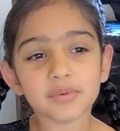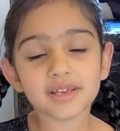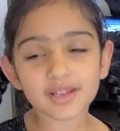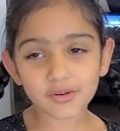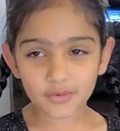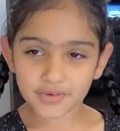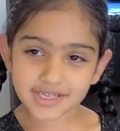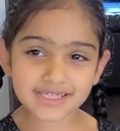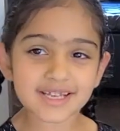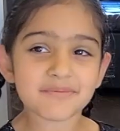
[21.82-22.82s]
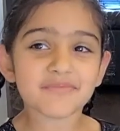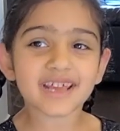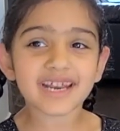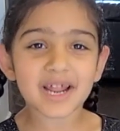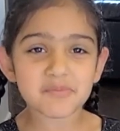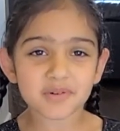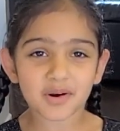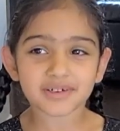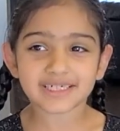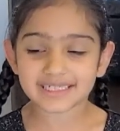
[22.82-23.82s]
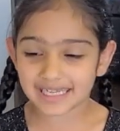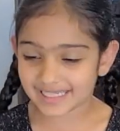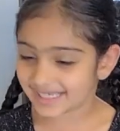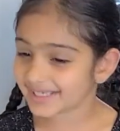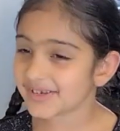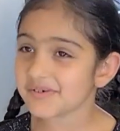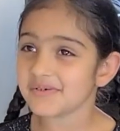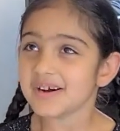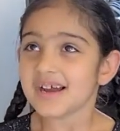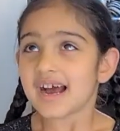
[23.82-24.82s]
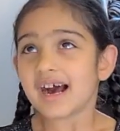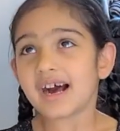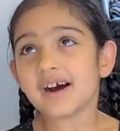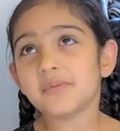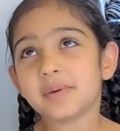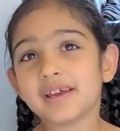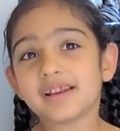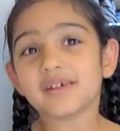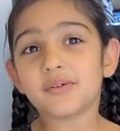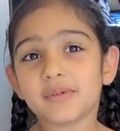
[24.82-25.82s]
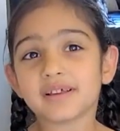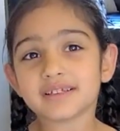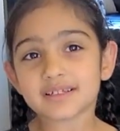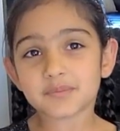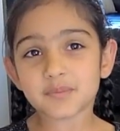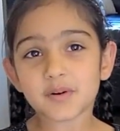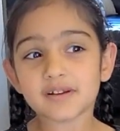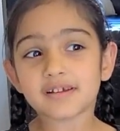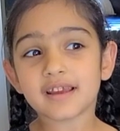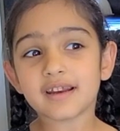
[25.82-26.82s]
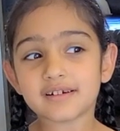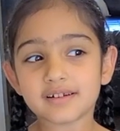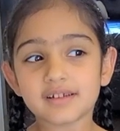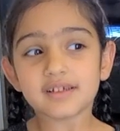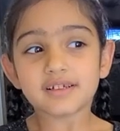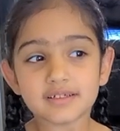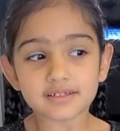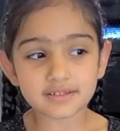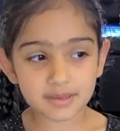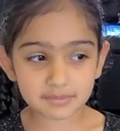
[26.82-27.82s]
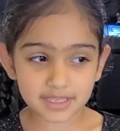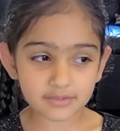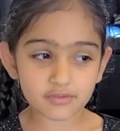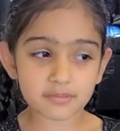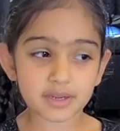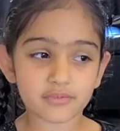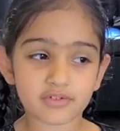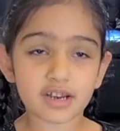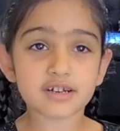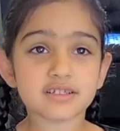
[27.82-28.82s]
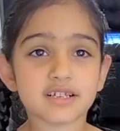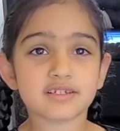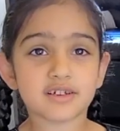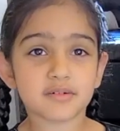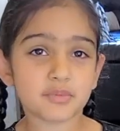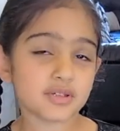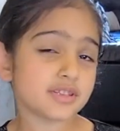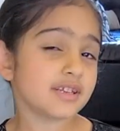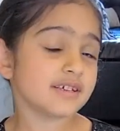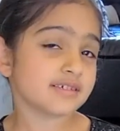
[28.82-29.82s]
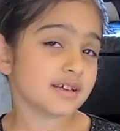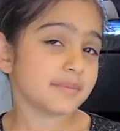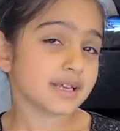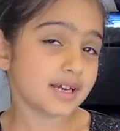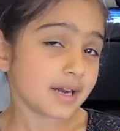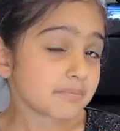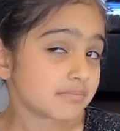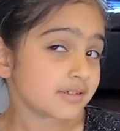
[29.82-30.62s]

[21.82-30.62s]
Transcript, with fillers: We are going somewhere. I'm not telling you. We are going somewhere to get something for my friend since her birthday is coming up.